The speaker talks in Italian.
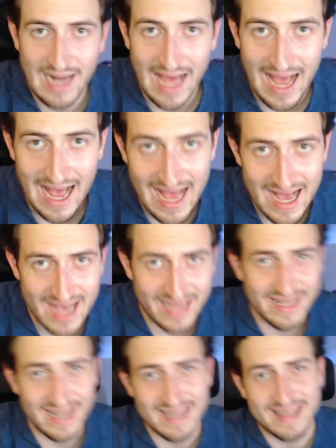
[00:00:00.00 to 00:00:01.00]
La A
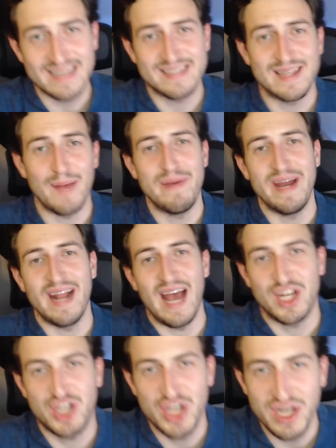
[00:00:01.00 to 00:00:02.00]
in realtà sta per
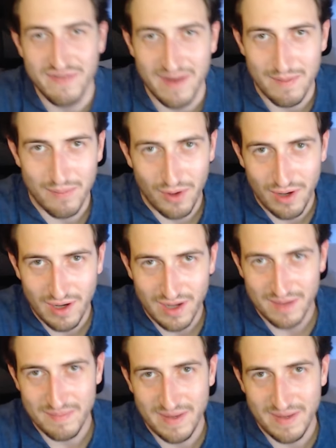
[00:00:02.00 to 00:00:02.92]
achievable,